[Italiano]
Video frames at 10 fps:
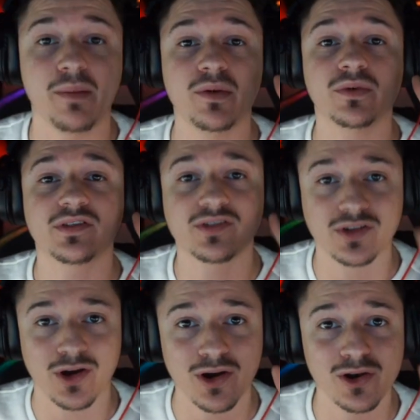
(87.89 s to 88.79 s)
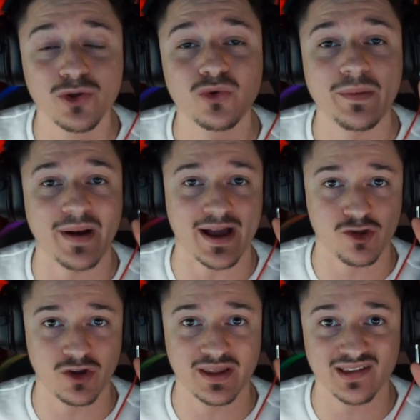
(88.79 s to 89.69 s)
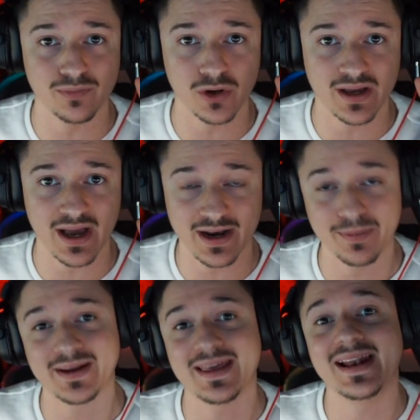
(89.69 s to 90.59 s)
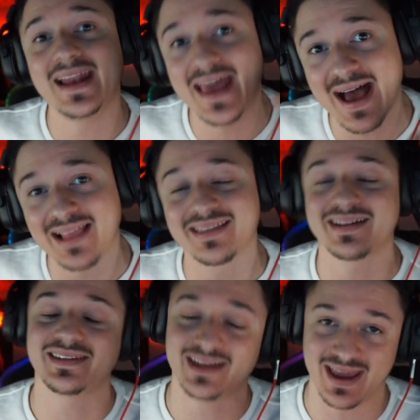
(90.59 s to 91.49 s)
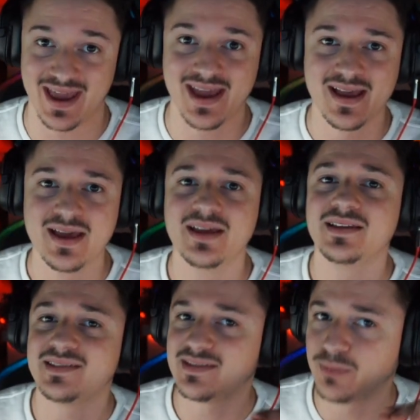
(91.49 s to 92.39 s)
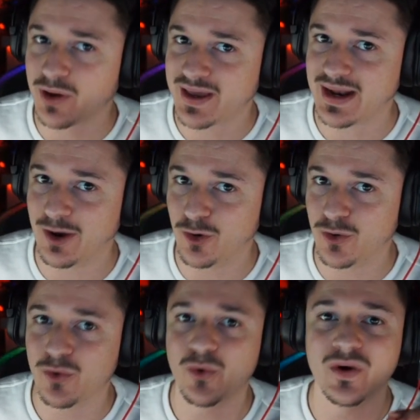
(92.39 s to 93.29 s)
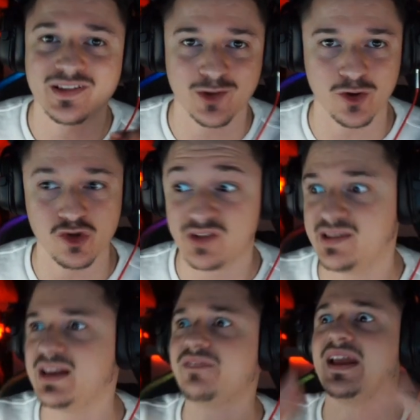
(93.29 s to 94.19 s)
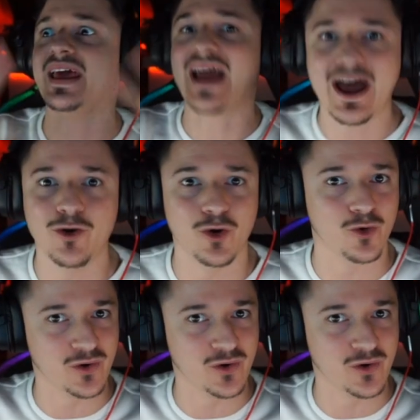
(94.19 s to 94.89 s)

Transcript: Abbiamo solo due pagine da sbloccare, perché le altre tre si sbloccheranno quest'oggi, si riveleranno